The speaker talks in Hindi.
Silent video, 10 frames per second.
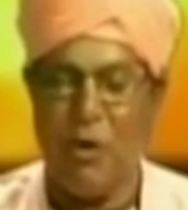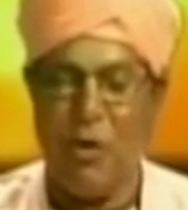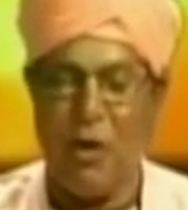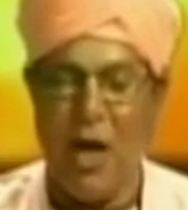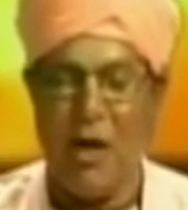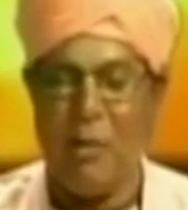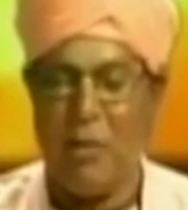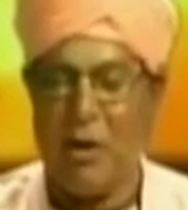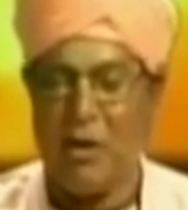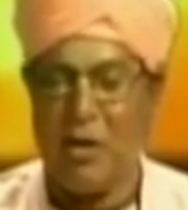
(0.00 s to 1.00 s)
और अगल
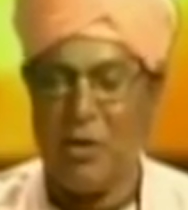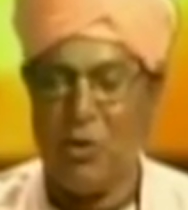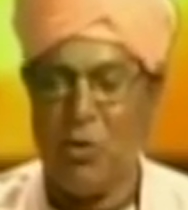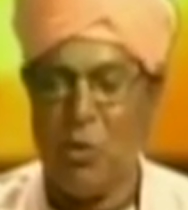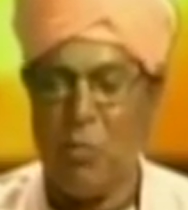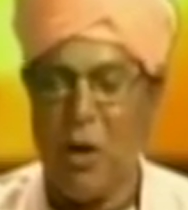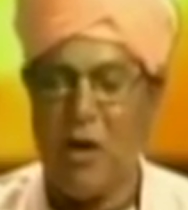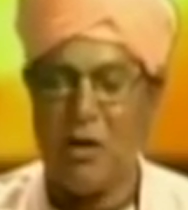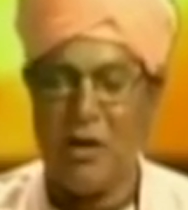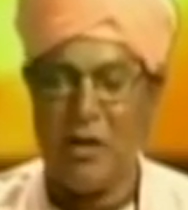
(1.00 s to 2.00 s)
बगल के दोनों
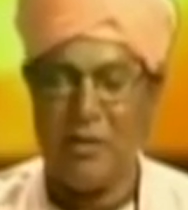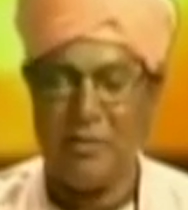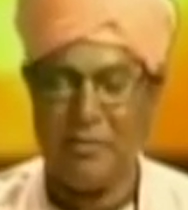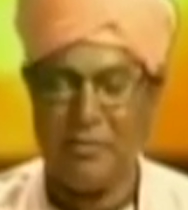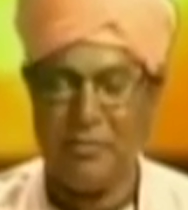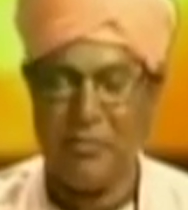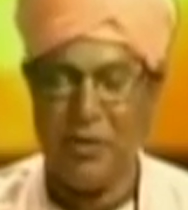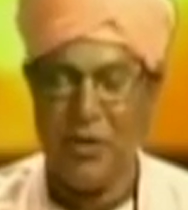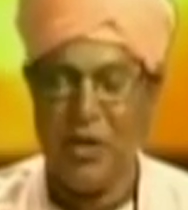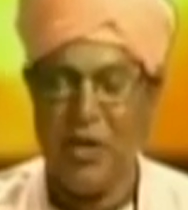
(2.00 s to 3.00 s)
पंख हैं
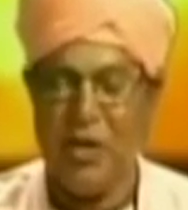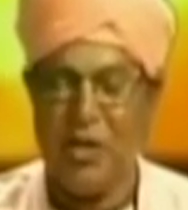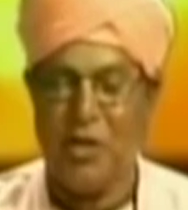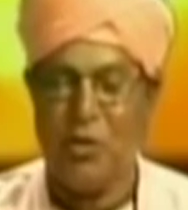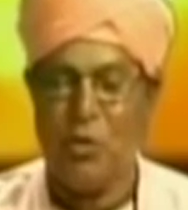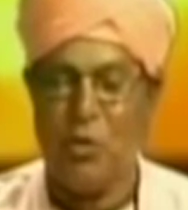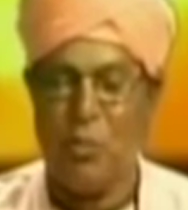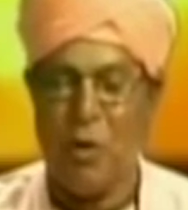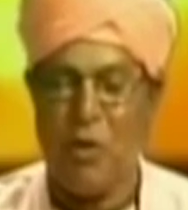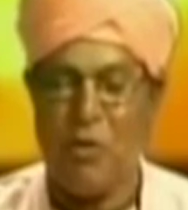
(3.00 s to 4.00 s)
ये दोनों
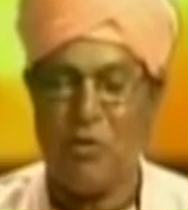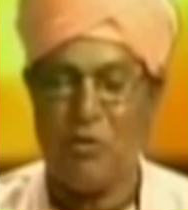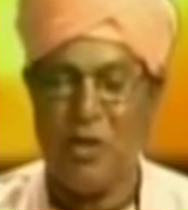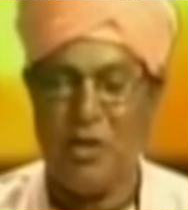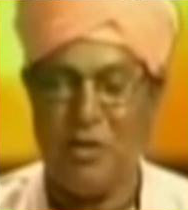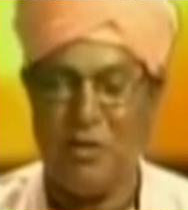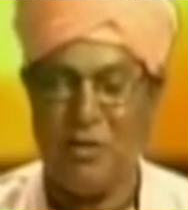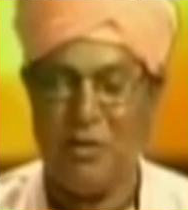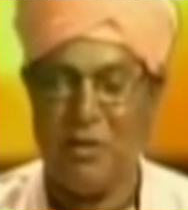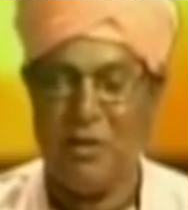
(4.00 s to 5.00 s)
पंखों से
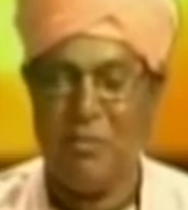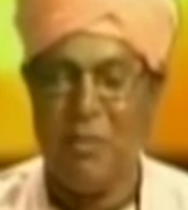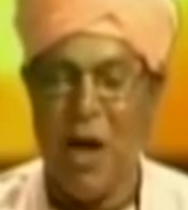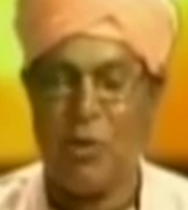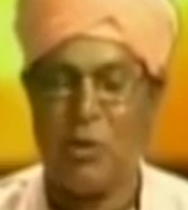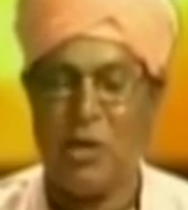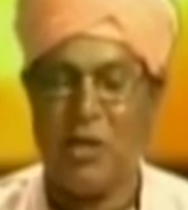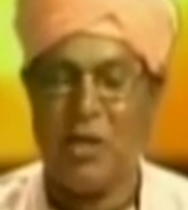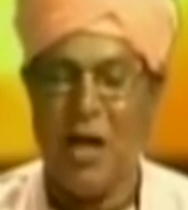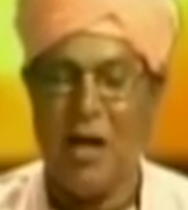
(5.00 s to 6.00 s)
भागवत
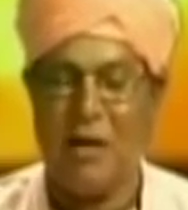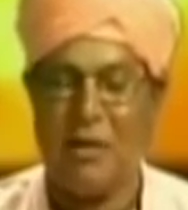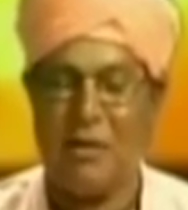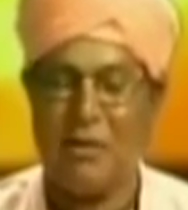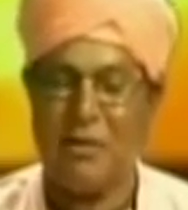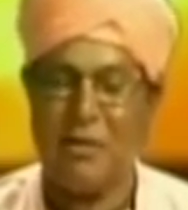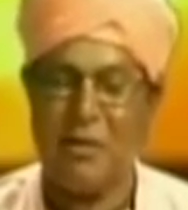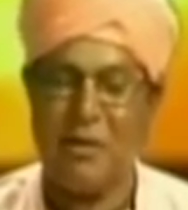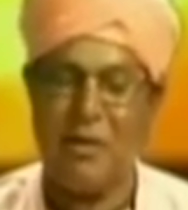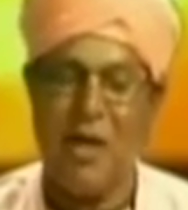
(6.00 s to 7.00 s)
गीता
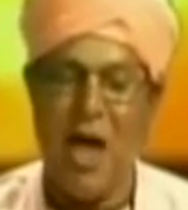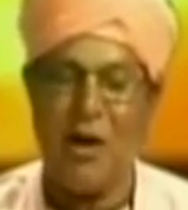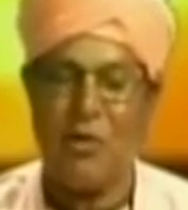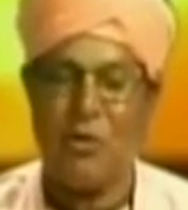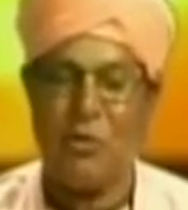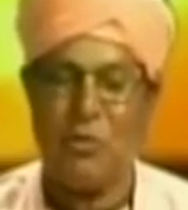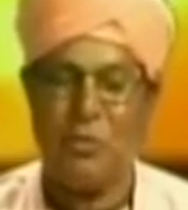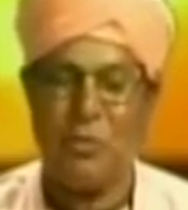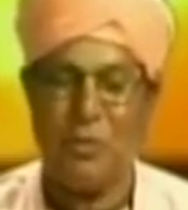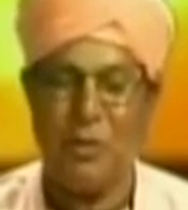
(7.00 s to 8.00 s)
ज्ञान को
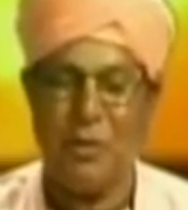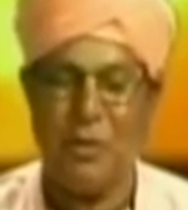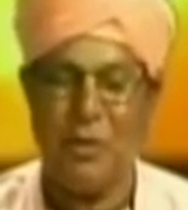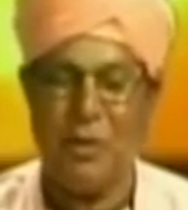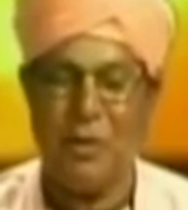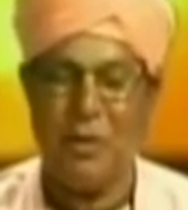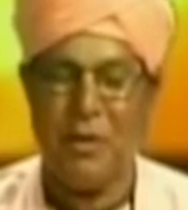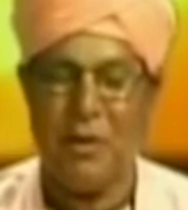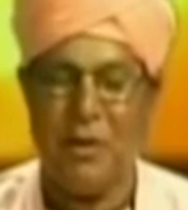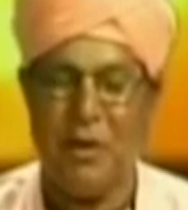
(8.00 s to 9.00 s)

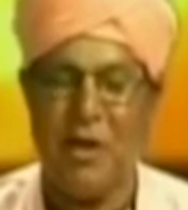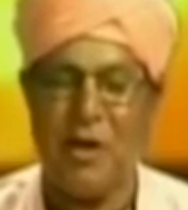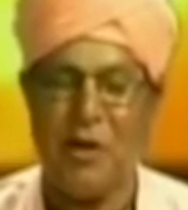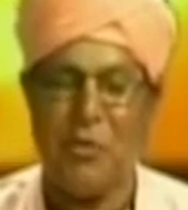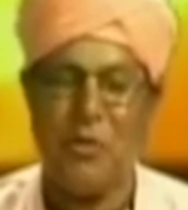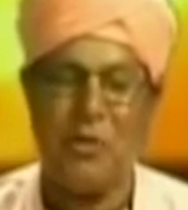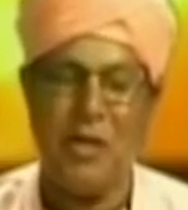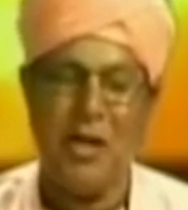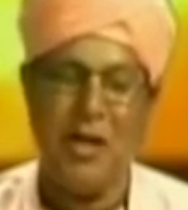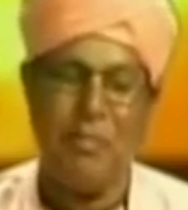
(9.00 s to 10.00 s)
लेकर
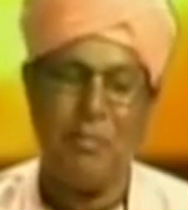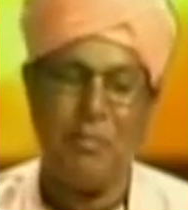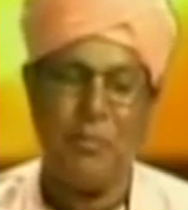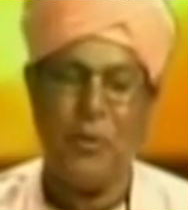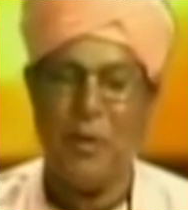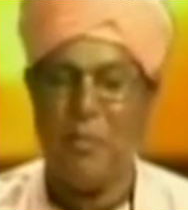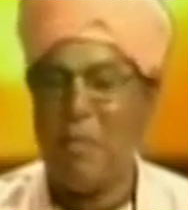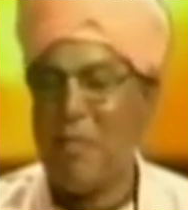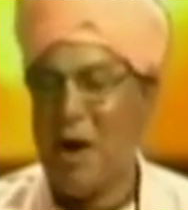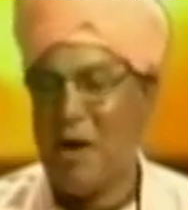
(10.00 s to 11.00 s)
उड़ती है पूरे
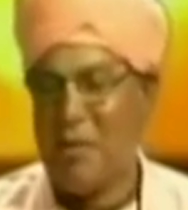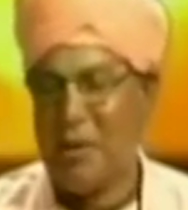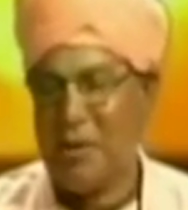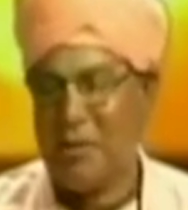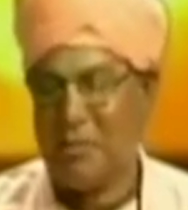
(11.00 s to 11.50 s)
ब्रह्मांड में